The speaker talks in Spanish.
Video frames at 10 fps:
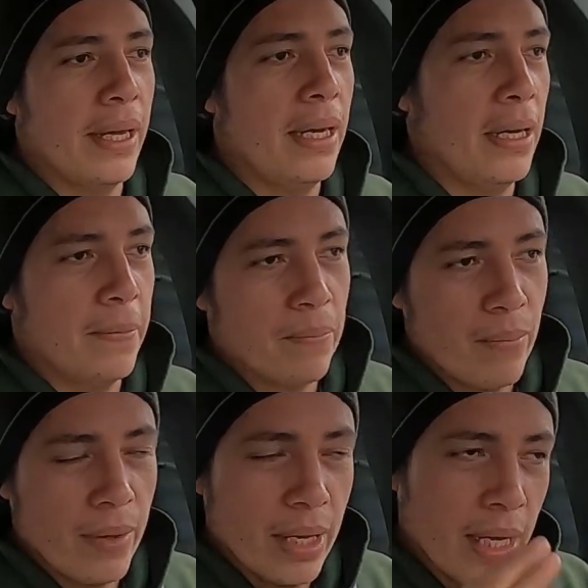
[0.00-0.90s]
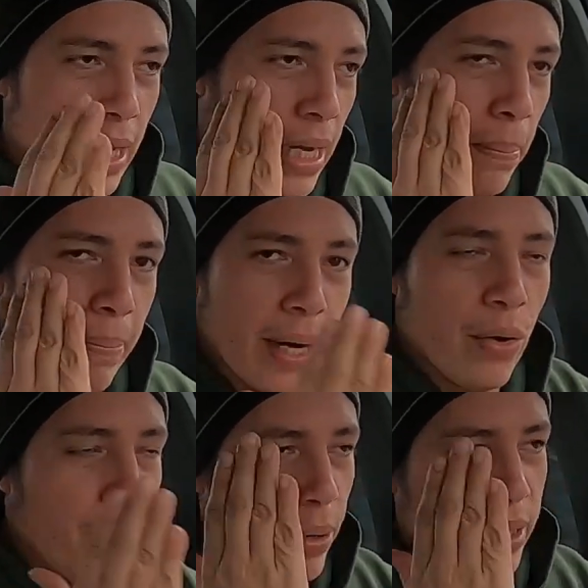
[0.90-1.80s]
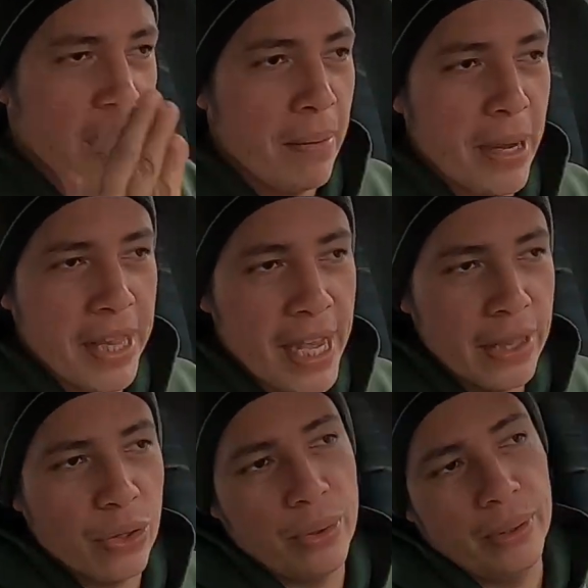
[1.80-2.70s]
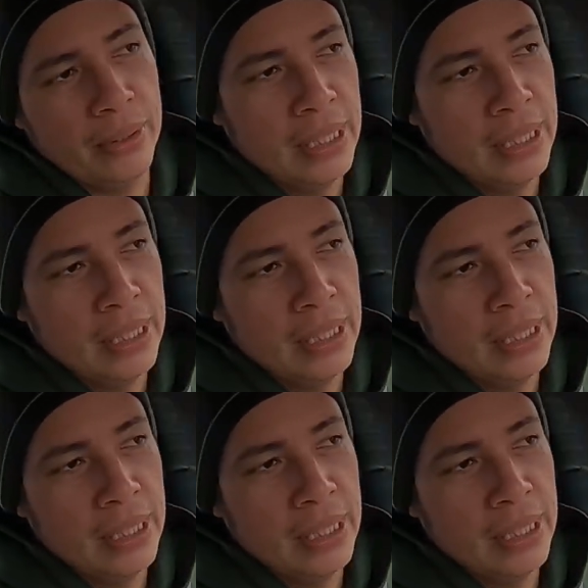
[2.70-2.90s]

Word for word: el, el pago pues de inmediato.